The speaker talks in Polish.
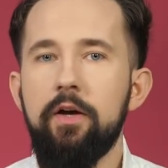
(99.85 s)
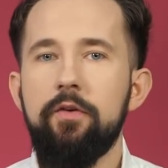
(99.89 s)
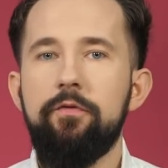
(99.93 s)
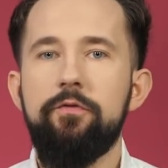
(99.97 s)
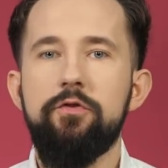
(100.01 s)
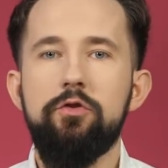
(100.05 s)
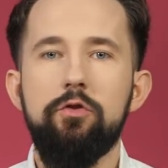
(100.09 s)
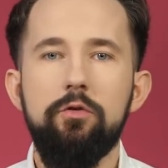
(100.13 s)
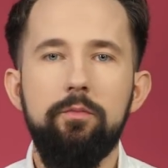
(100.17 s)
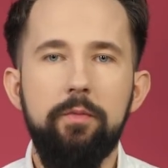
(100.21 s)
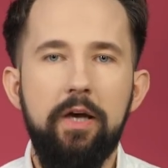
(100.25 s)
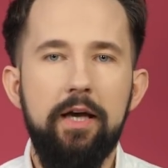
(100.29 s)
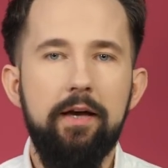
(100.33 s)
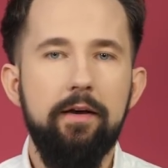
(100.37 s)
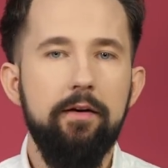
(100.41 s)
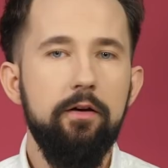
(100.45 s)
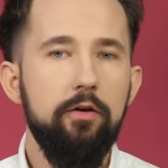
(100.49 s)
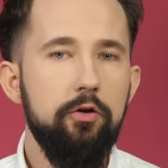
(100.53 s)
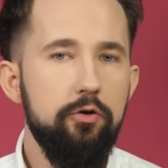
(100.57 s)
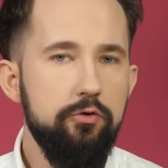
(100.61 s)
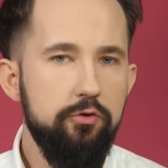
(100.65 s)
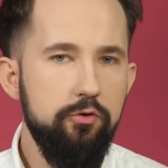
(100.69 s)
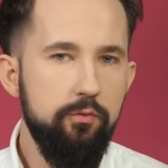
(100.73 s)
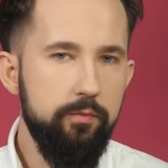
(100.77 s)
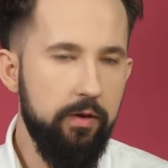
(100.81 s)
W sumie
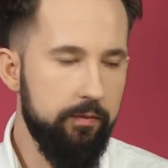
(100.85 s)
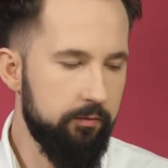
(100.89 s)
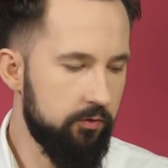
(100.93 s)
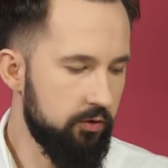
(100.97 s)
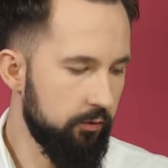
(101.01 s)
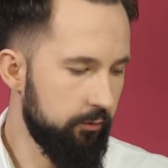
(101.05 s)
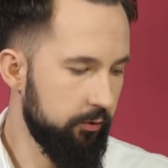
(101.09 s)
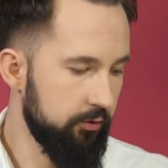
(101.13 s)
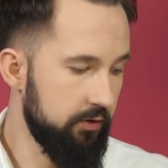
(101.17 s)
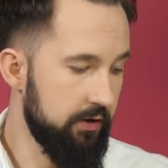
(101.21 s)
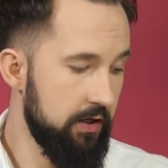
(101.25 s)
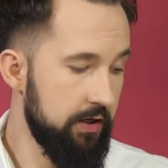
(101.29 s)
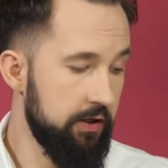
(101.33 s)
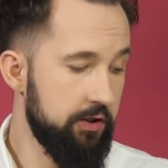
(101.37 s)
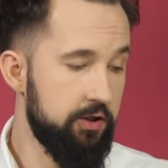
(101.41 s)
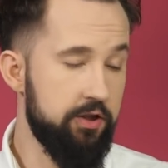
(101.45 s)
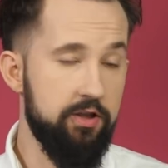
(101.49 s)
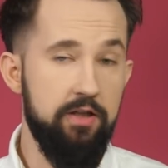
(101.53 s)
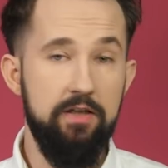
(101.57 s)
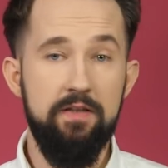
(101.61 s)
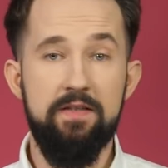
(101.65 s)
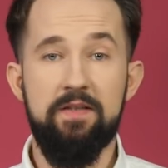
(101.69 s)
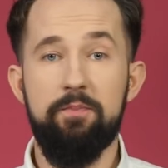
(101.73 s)
rozumiem to podejście.